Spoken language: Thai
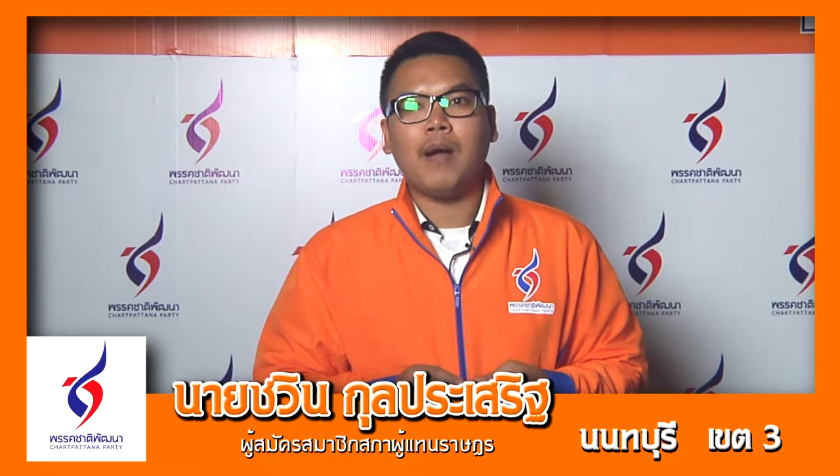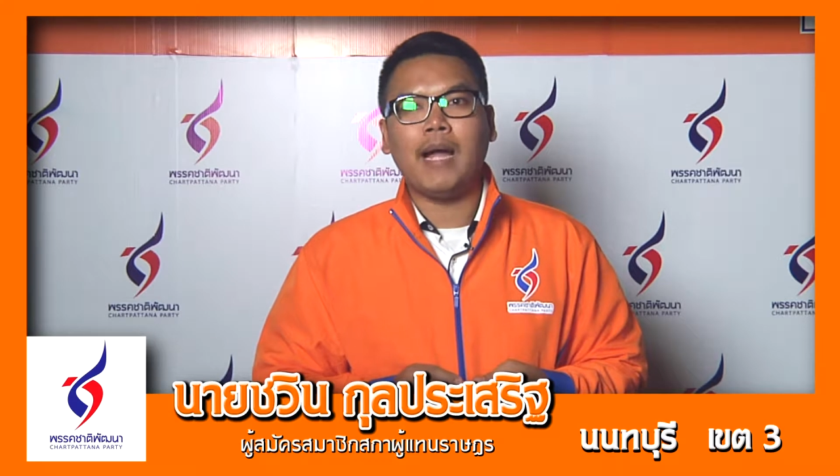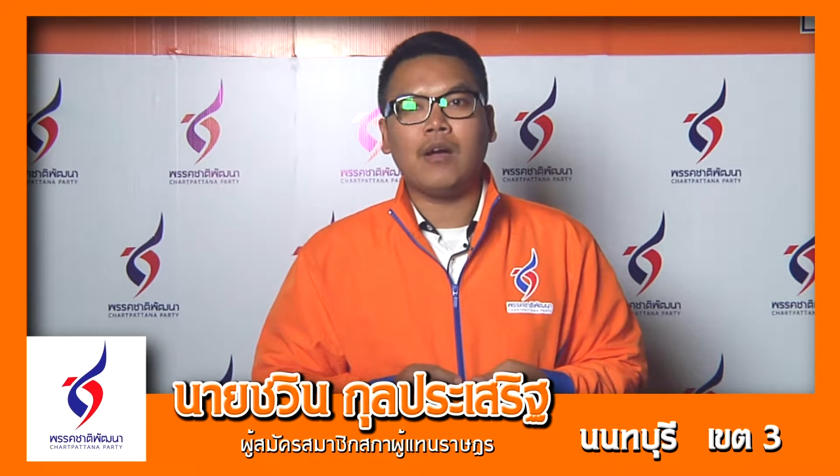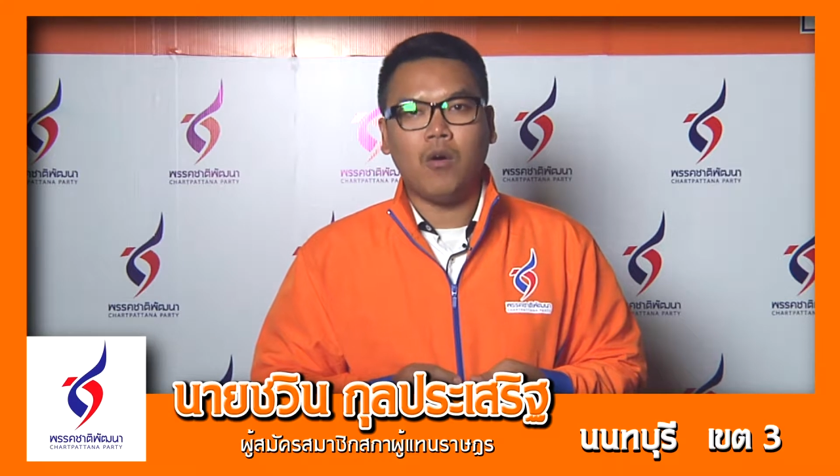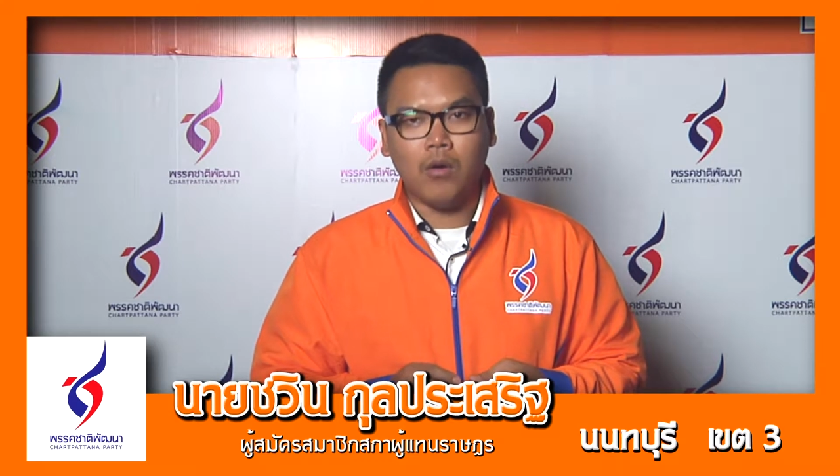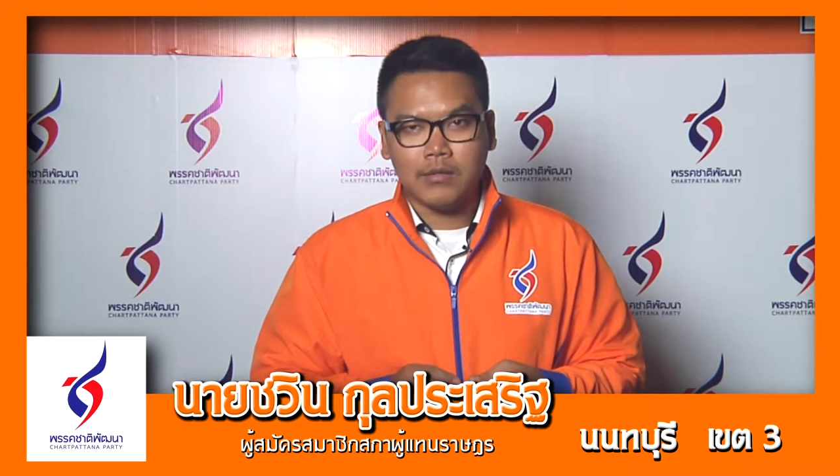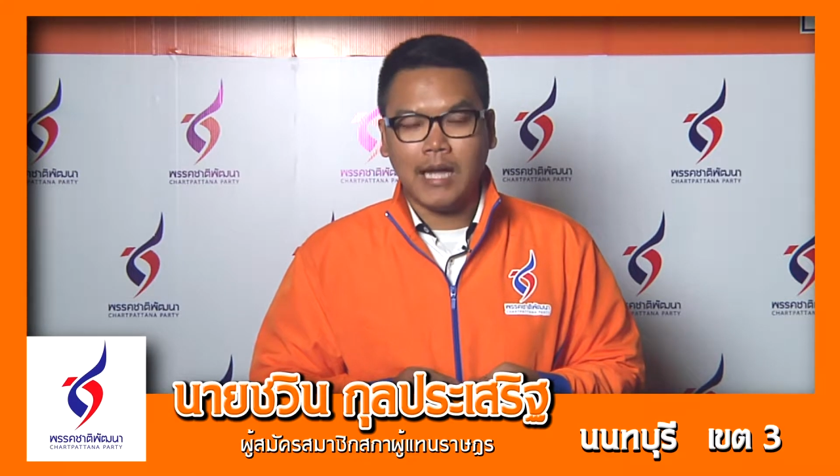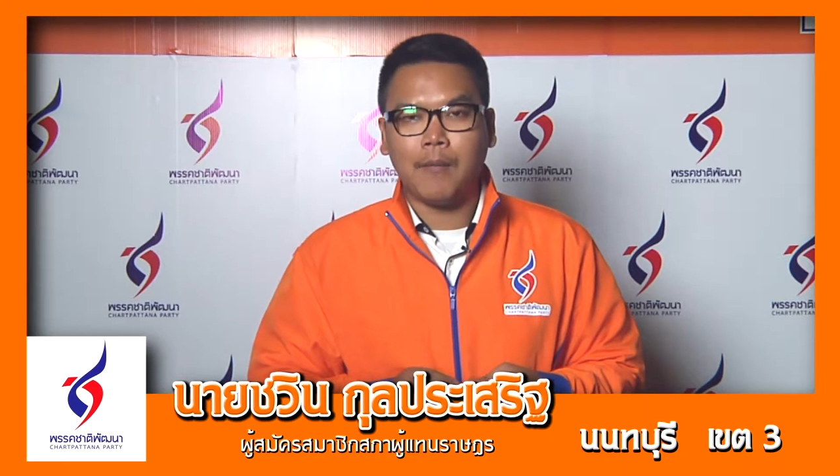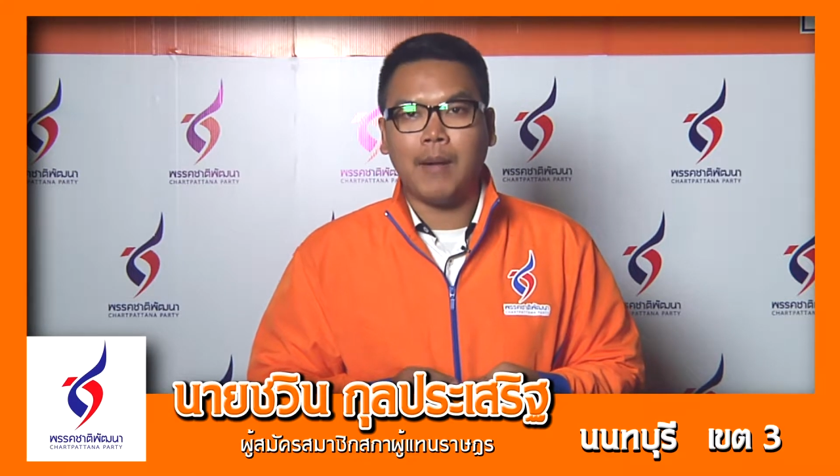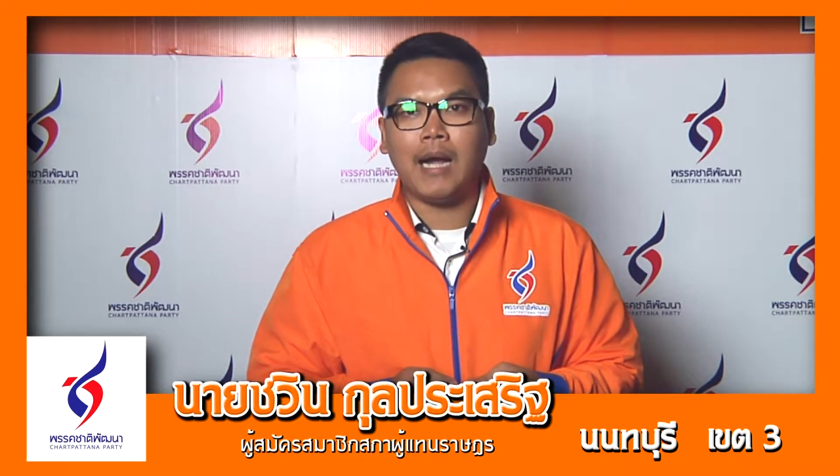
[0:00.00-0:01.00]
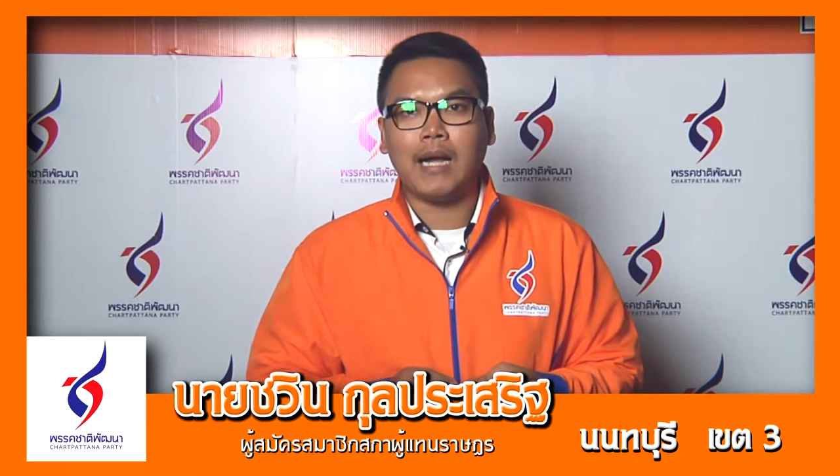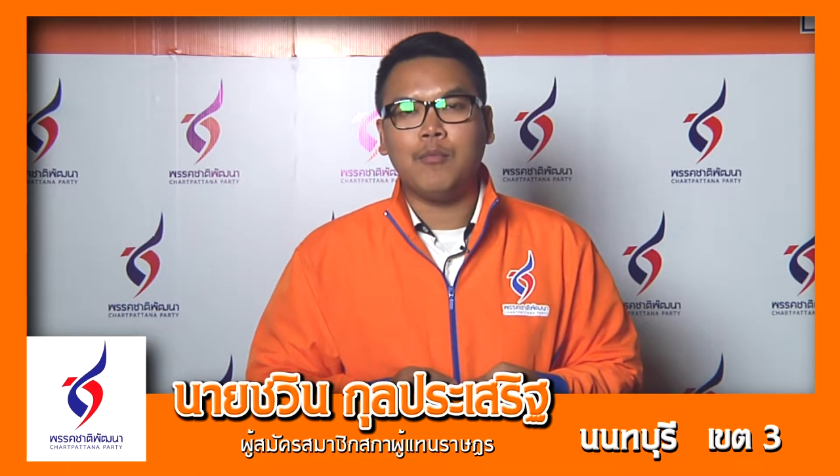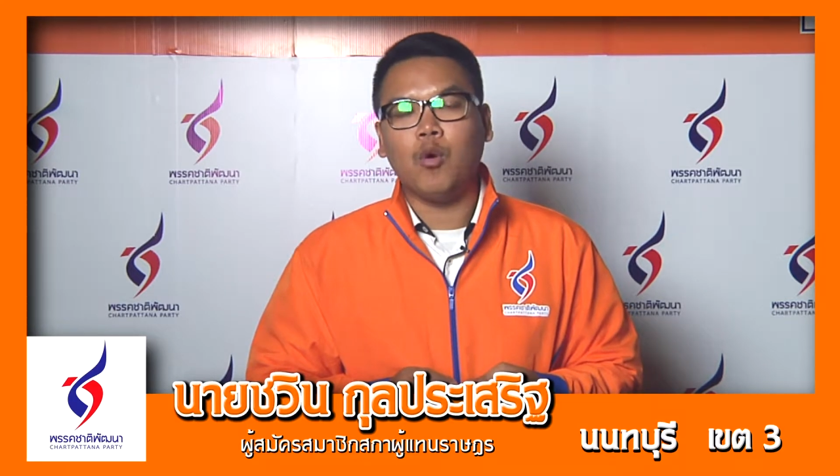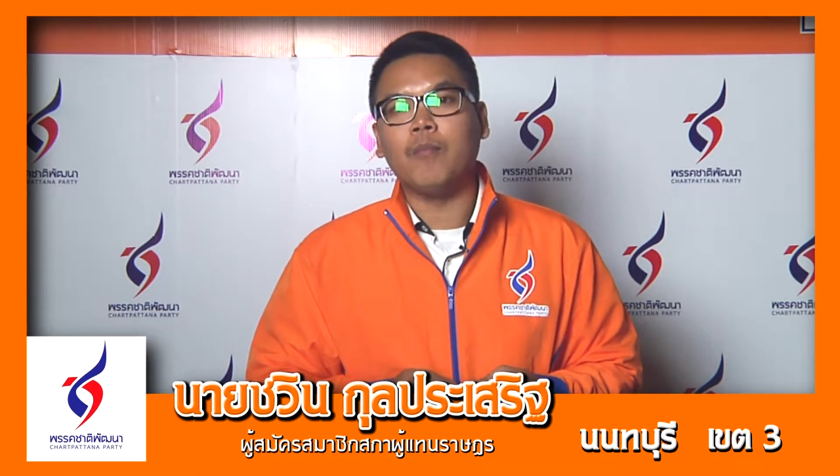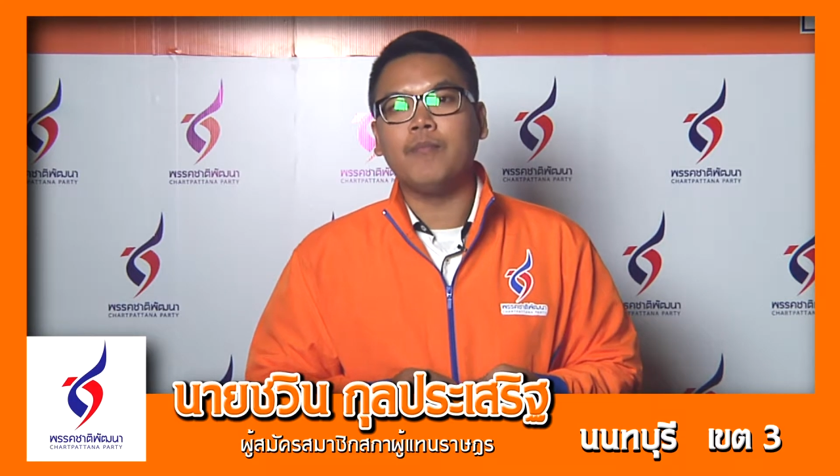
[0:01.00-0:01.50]
บายของทางพักครับ
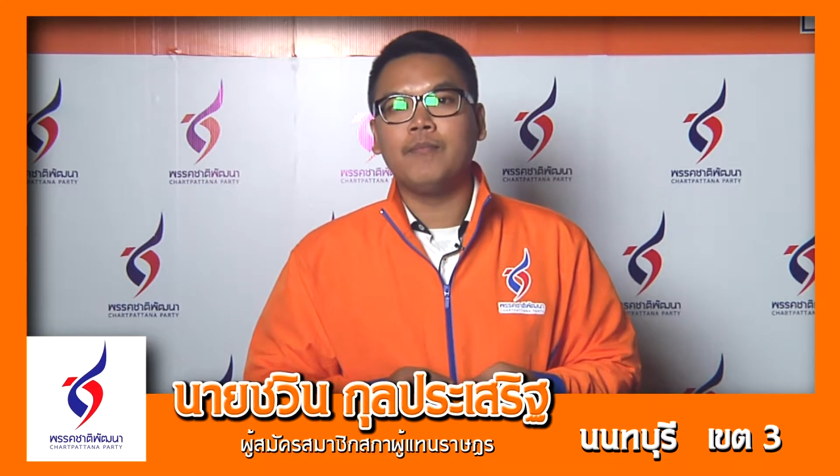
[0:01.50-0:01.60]
ผม